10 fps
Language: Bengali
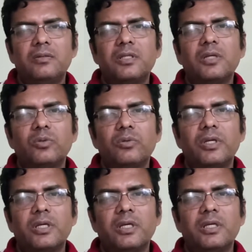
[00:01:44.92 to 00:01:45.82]

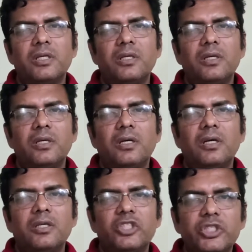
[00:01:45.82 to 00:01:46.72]
ছাত্রদেরকে
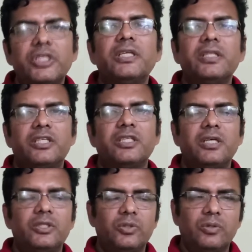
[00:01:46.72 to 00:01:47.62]
শিখতে
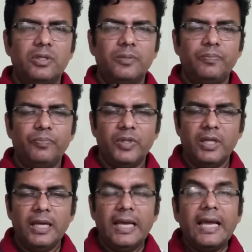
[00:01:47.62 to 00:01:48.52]
সাহায্য করা
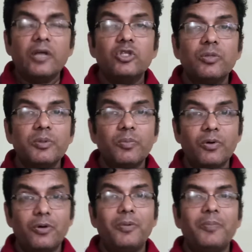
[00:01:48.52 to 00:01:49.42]
এখন সবচেয়ে
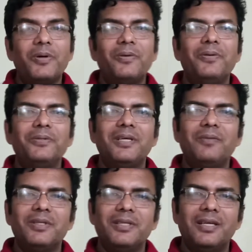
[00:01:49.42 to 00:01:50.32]
বড় ব্যাপার হলো যে
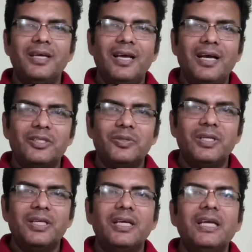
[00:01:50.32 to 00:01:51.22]
আমাদের আসলে
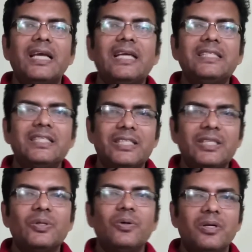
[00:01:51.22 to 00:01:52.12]
এই যে
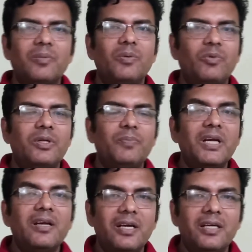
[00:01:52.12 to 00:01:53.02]
শিখন আমরা বলি বা
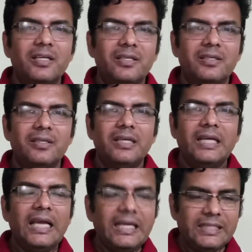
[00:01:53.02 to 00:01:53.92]
লার্নিং
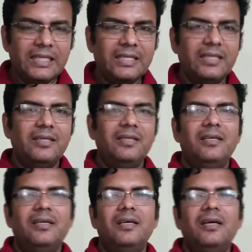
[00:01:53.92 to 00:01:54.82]
এইটাকে
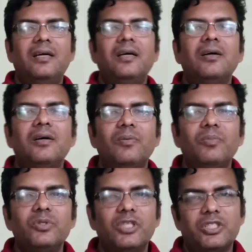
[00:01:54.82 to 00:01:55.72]

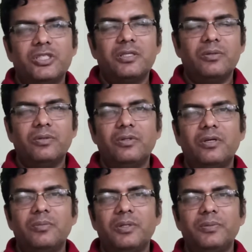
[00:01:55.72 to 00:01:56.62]
বোঝার চেষ্টা করতে
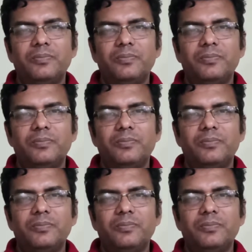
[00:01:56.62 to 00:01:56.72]
হবে